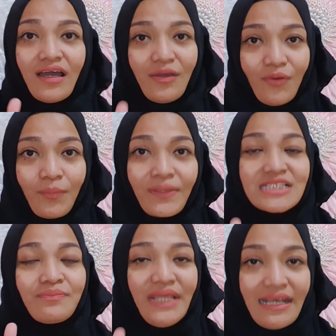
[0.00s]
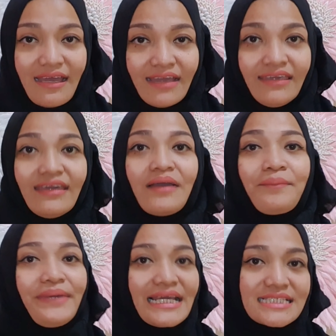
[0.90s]
Haul Pasmina yang
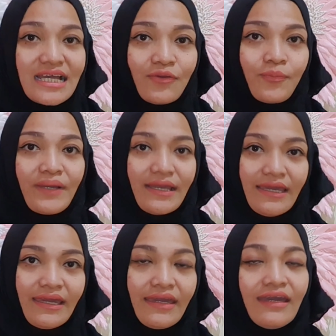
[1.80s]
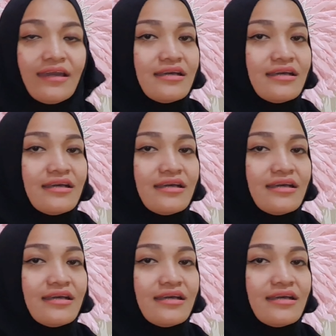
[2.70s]
biasa aku pakai.